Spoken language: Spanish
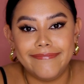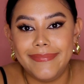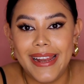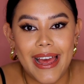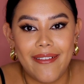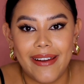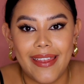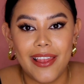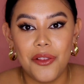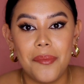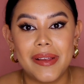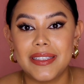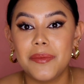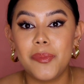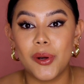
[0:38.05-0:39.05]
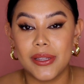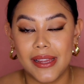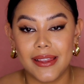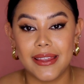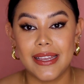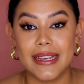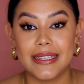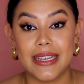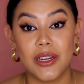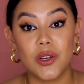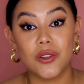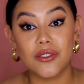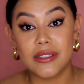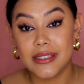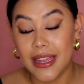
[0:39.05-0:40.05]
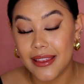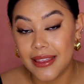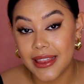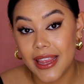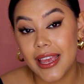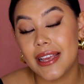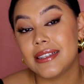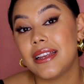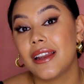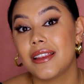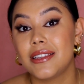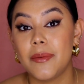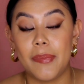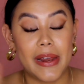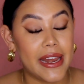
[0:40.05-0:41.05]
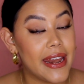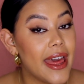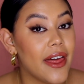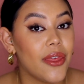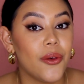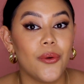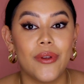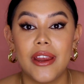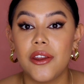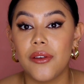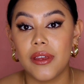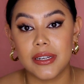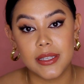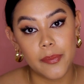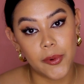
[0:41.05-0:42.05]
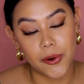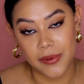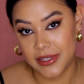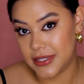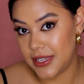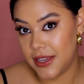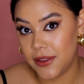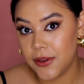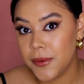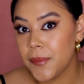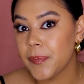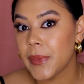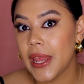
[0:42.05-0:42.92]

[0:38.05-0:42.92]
La verdad lo más importante es ser constante, ser disciplinado y no darse por vencido.